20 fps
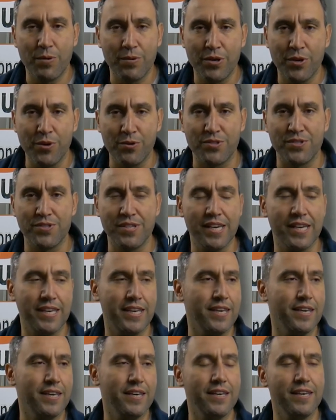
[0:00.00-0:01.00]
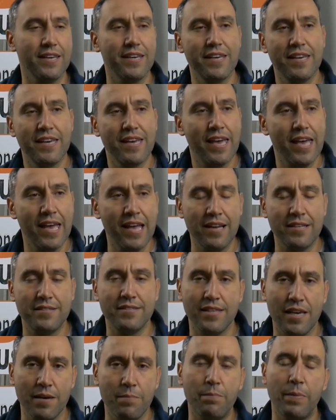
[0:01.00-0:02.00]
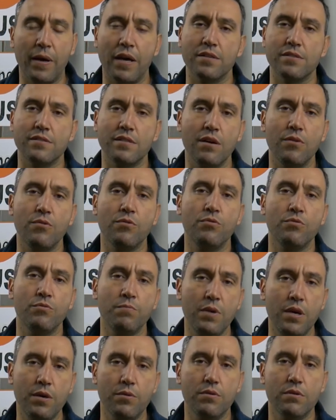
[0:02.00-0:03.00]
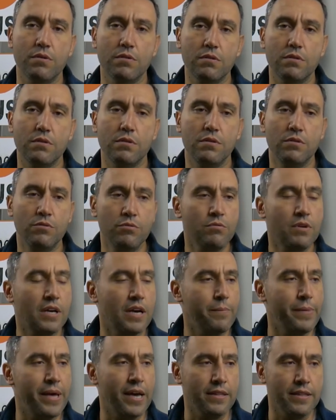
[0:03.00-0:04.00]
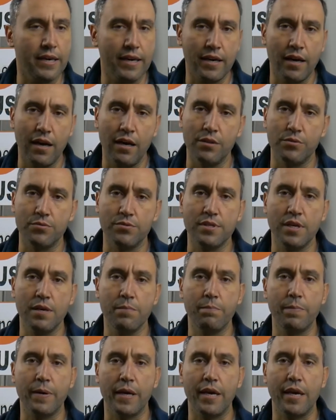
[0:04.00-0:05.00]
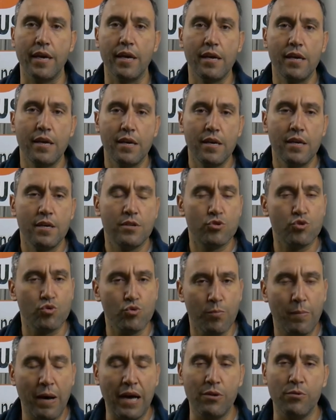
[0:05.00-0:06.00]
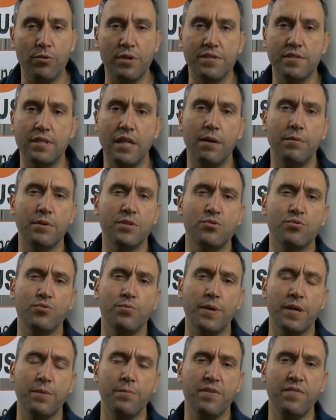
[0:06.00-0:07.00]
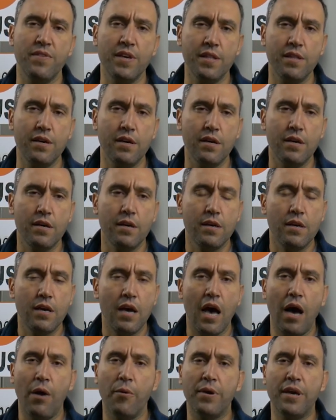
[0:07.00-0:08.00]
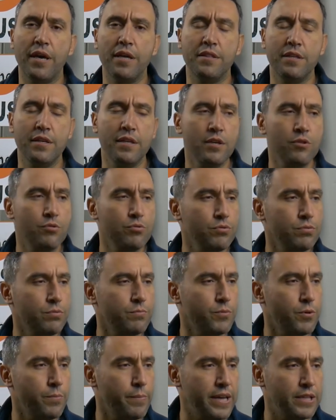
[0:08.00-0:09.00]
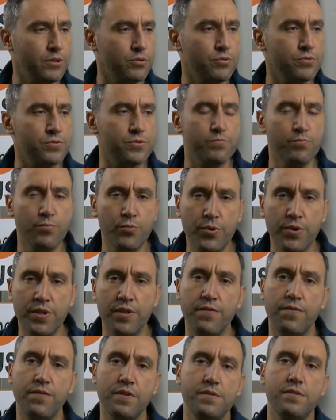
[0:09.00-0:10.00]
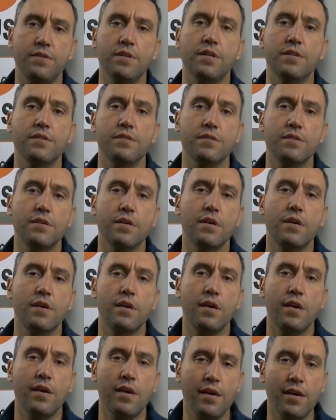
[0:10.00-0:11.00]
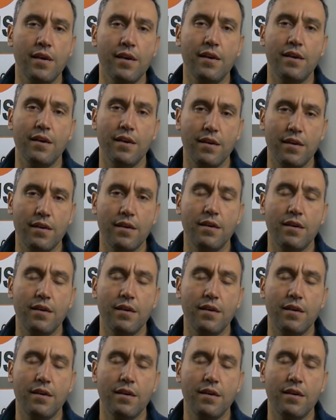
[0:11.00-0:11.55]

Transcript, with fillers: eh, yo sé que Él siempre ha estado conmigo, nunca me ha dejado, siempre su mano estaba sobre mi vida, aunque he tenido momentos muy difíciles. he